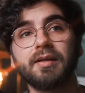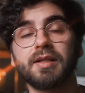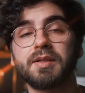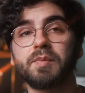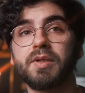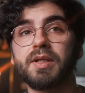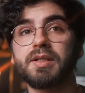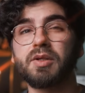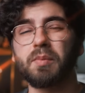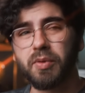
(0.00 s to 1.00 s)

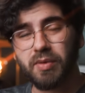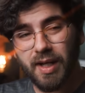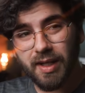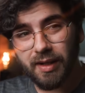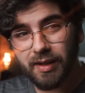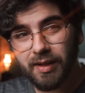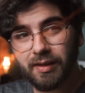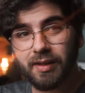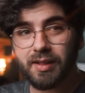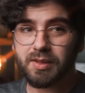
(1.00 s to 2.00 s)
después compré una
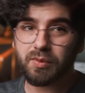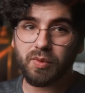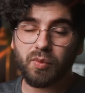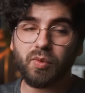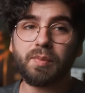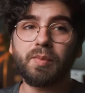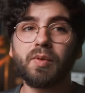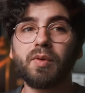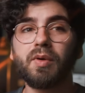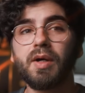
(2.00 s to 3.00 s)
R de segundo
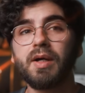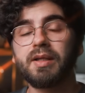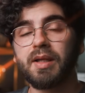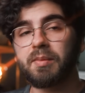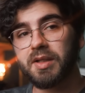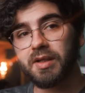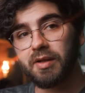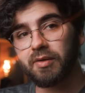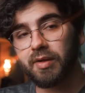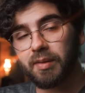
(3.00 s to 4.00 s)
cuerpo, también he
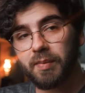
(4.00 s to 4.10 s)
tenido